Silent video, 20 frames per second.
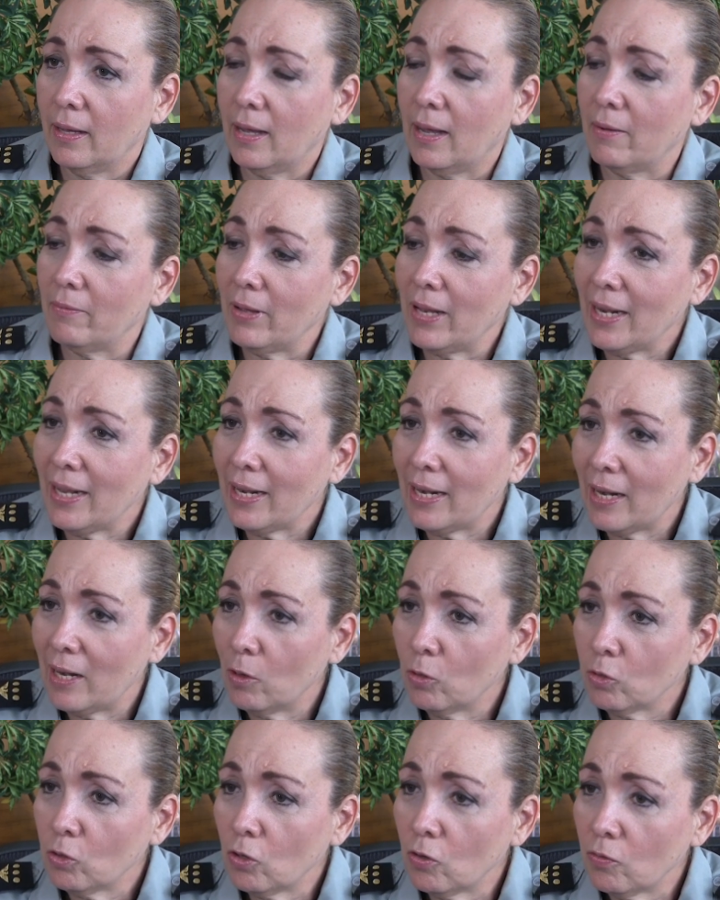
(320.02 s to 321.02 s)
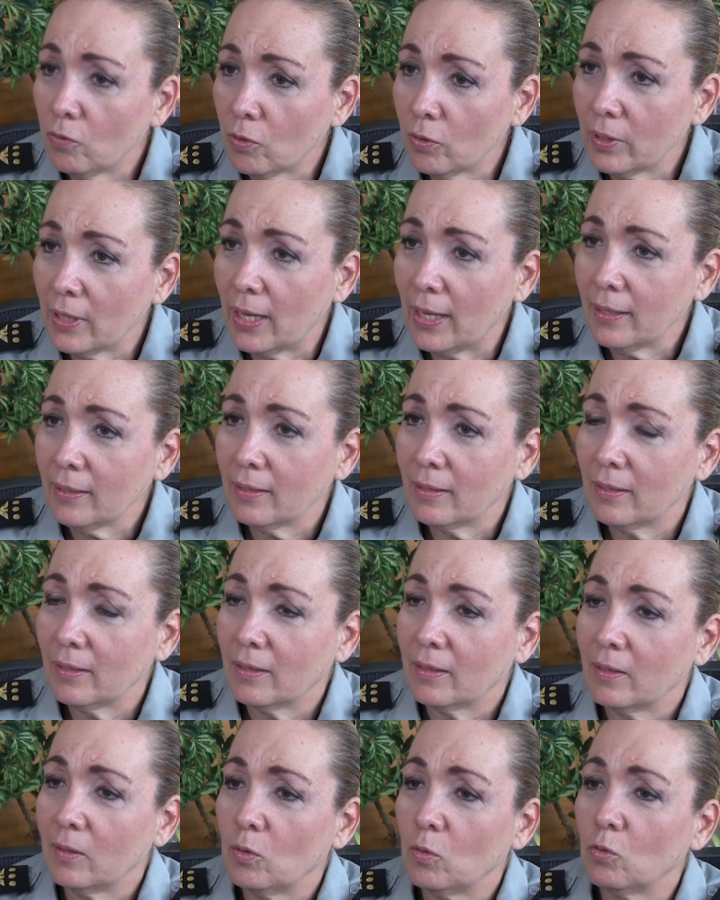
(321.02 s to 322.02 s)
a ver en el otro bondad,
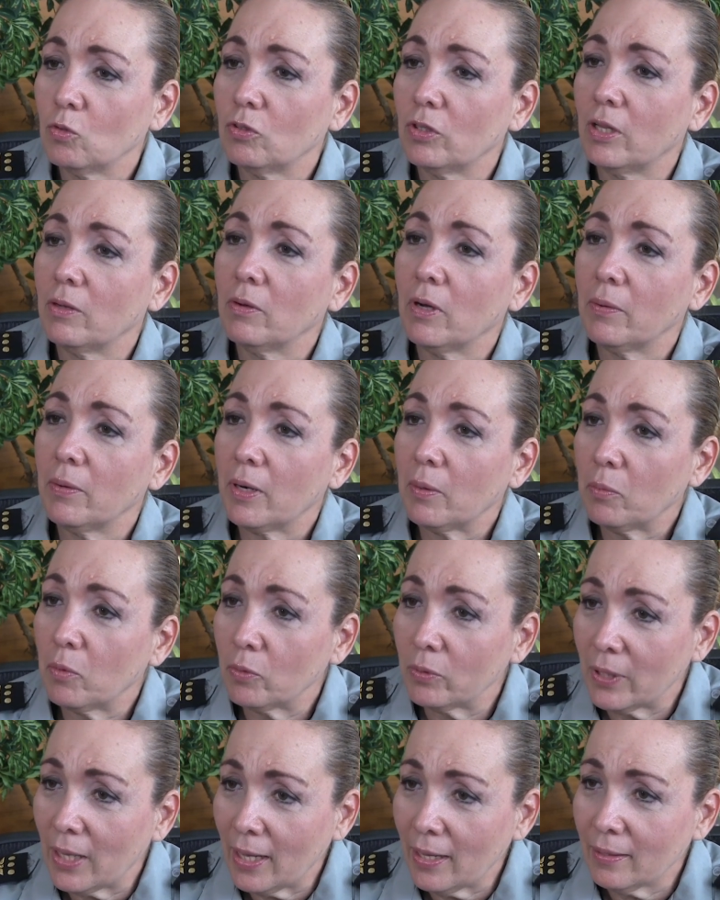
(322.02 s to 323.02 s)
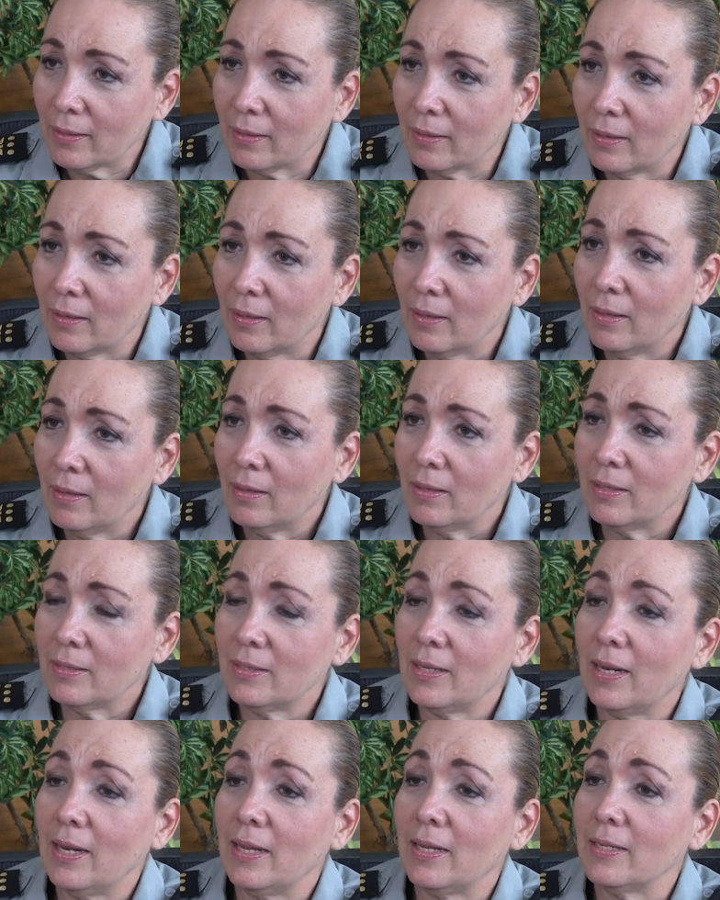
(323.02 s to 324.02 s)
usted va a ver bondad.
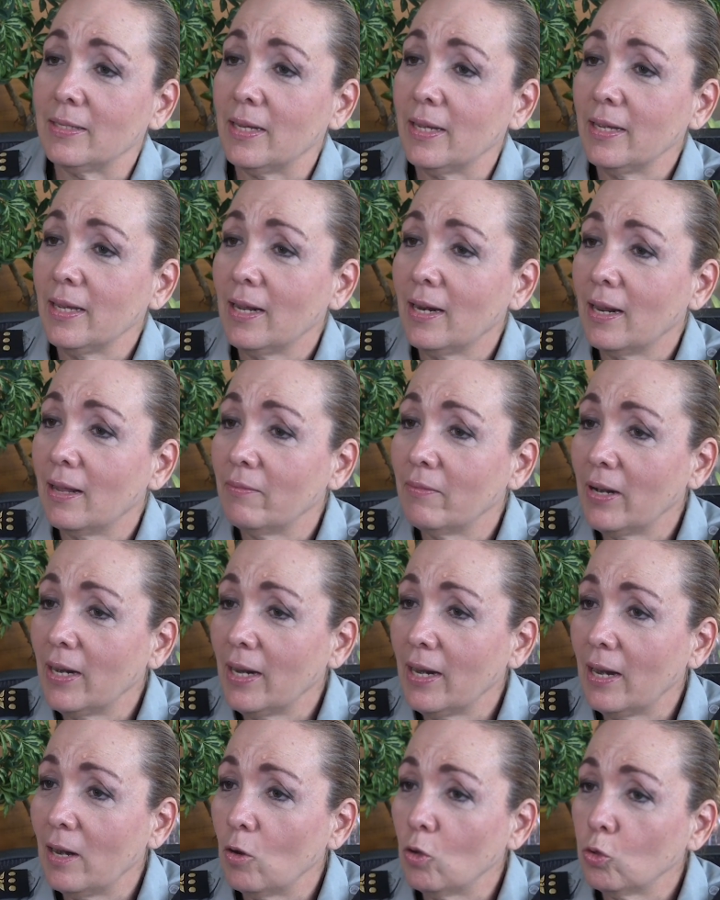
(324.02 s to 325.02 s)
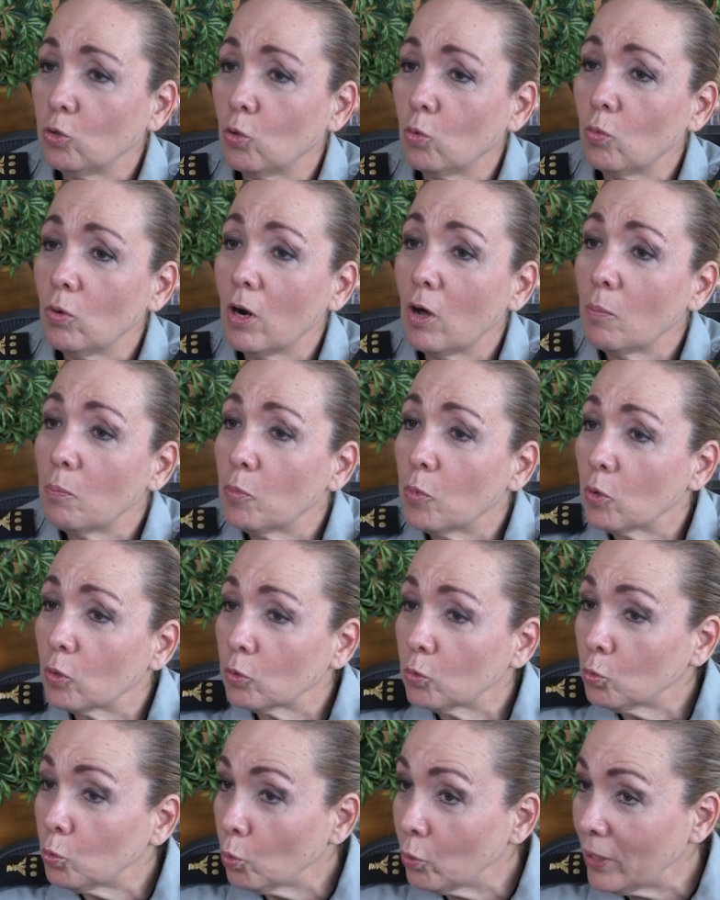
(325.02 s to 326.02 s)
Si le enseñan a ver en el otro una
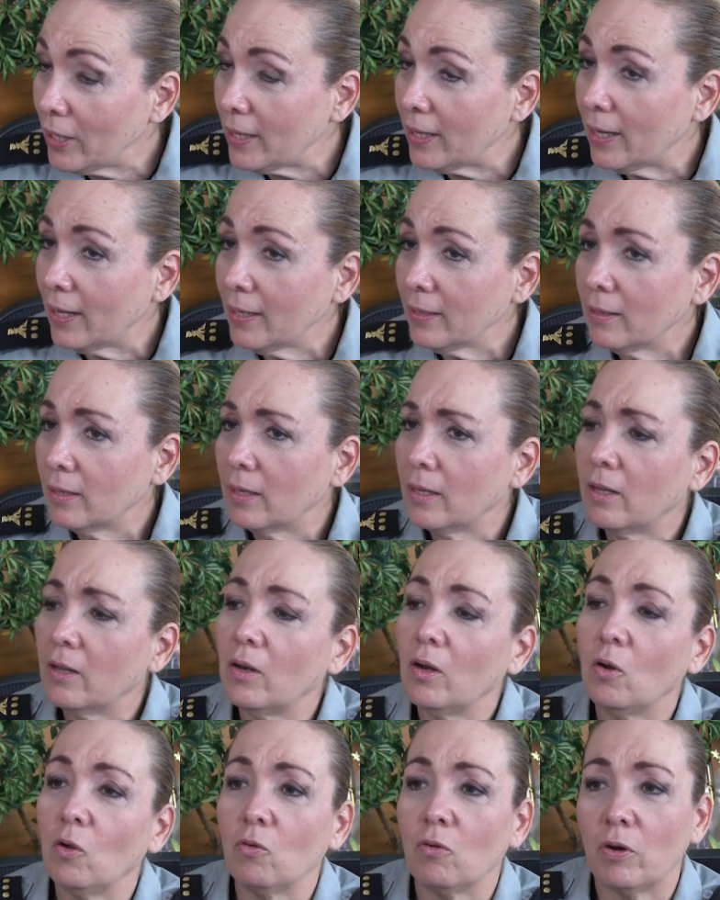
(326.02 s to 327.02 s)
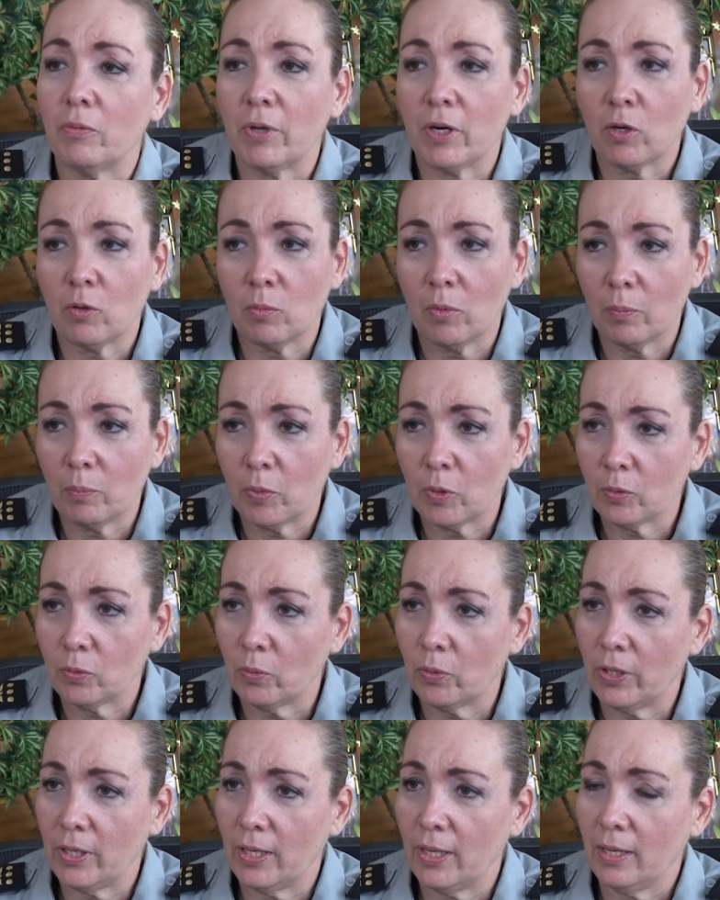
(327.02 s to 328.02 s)
oportunidad, lo va a ver como
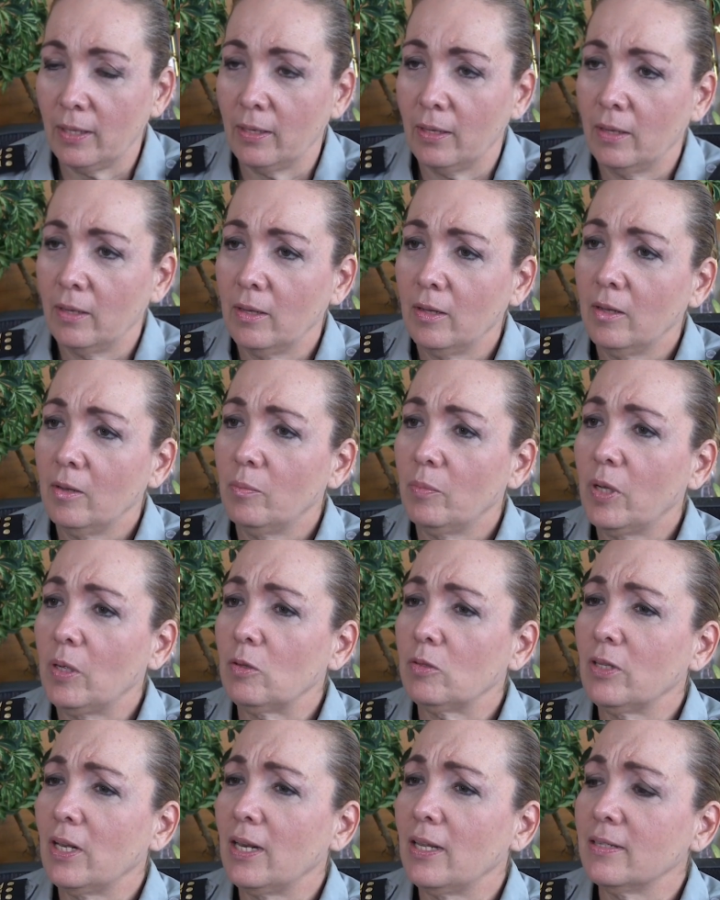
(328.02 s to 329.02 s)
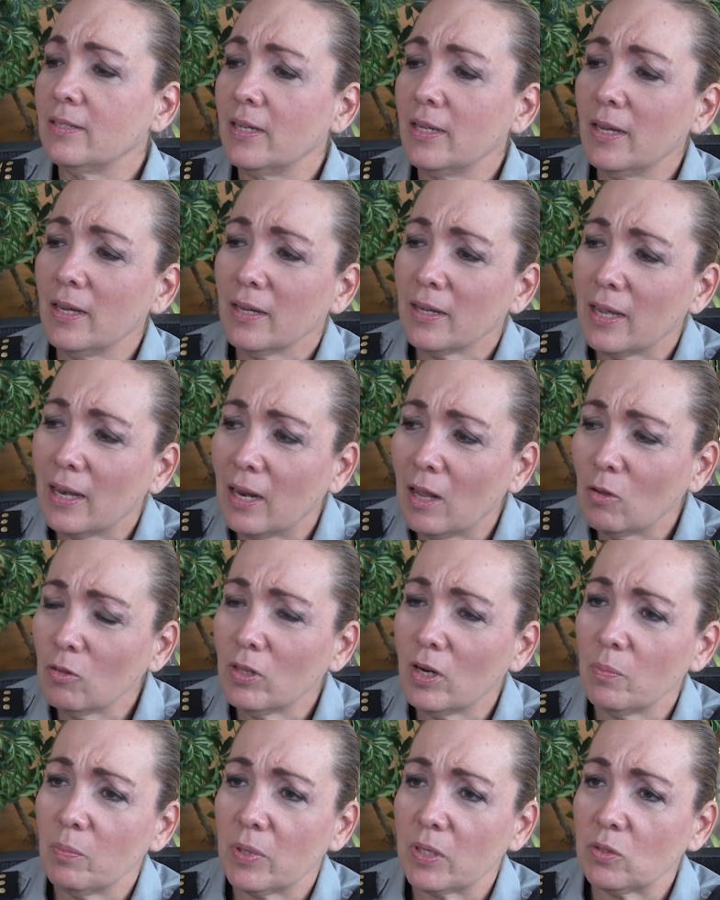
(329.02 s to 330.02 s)
oportunidad. Pero si le enseñan que la
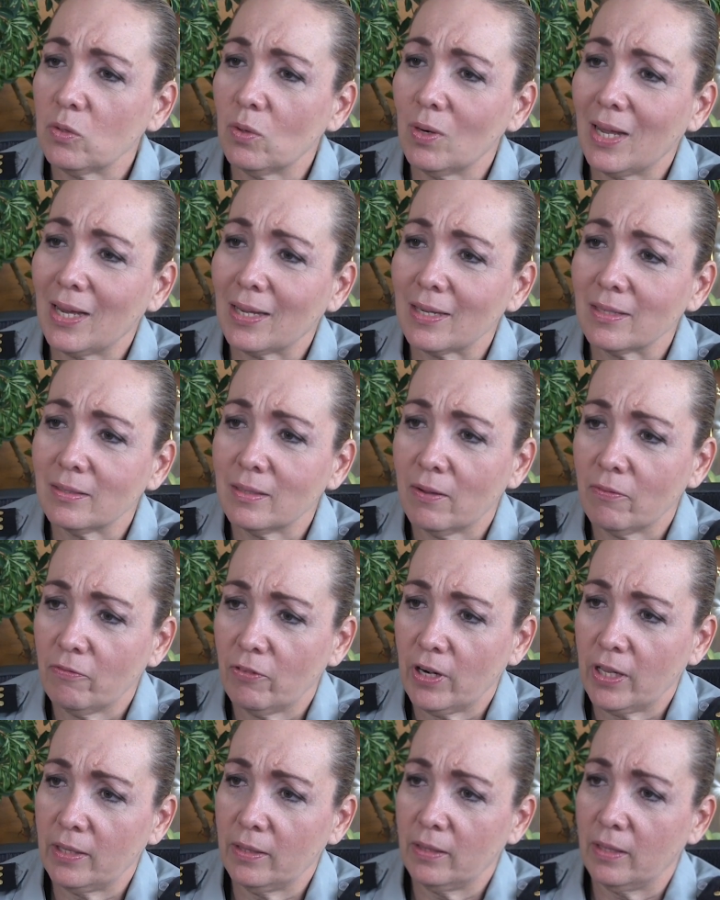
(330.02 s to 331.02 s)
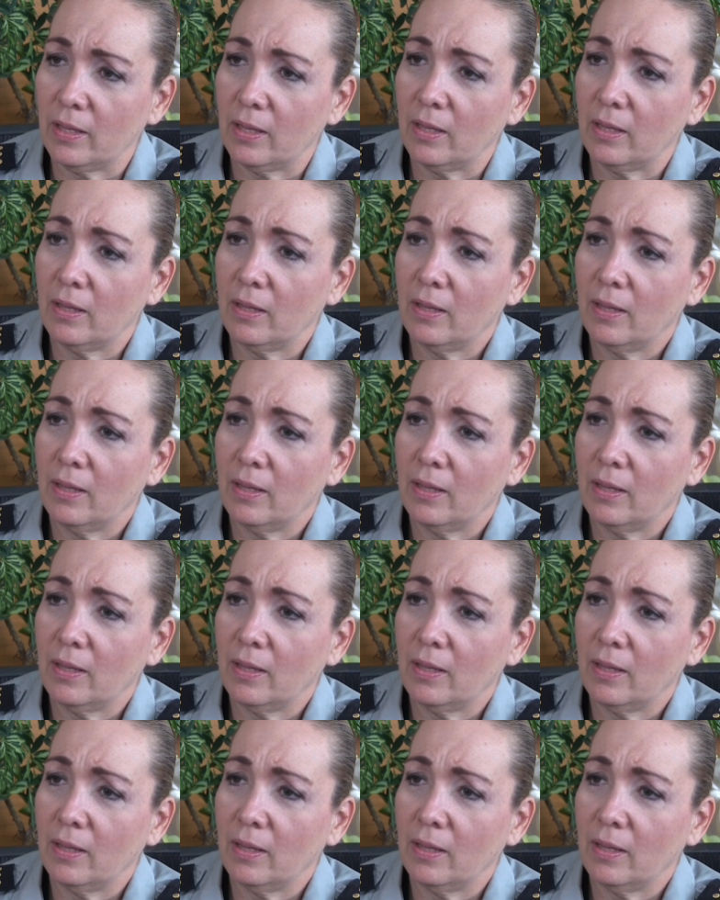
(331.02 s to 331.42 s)
otra persona que está frente